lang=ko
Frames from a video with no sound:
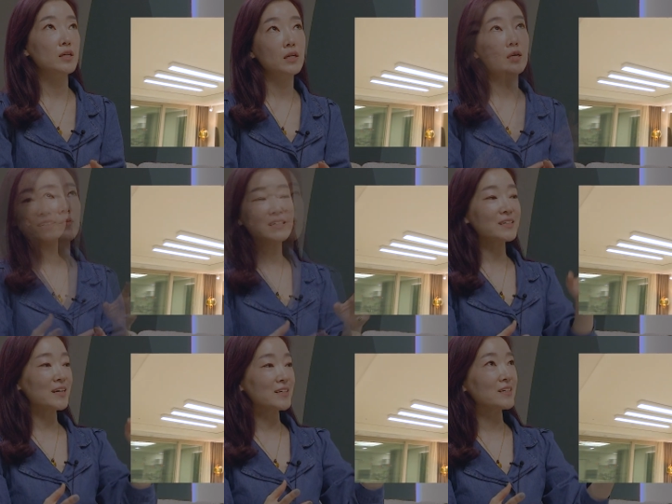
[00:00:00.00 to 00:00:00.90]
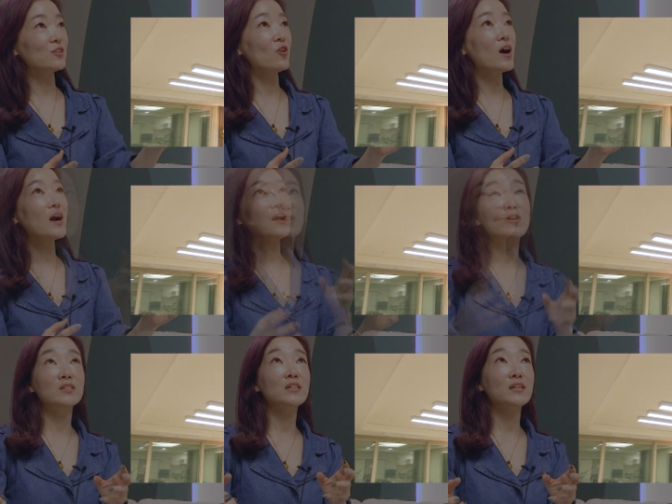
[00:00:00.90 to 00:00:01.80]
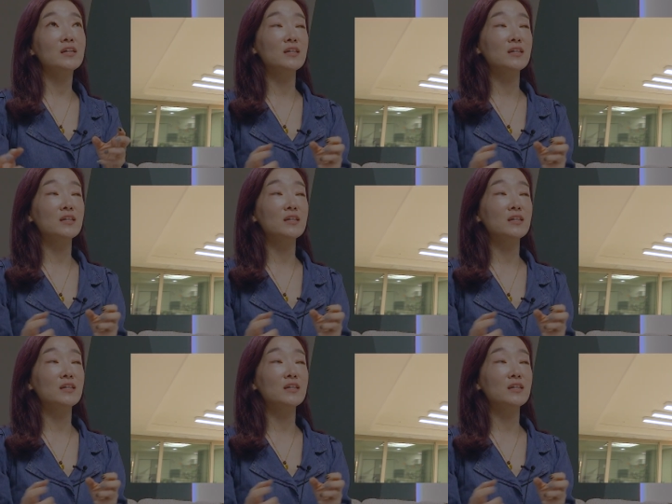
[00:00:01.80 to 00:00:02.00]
느낌 식탁 등과 거실의